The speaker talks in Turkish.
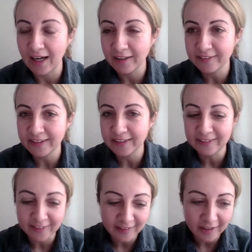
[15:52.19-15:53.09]
artık
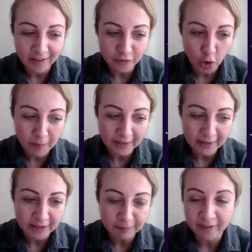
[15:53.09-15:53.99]
insanlar
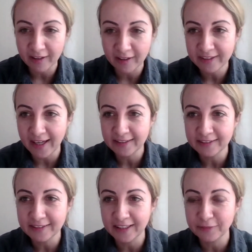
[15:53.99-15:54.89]
normal gidip tarihi
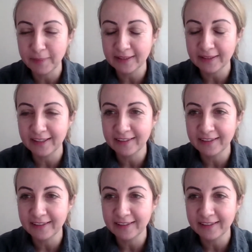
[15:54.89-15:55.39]
yerleri gezmek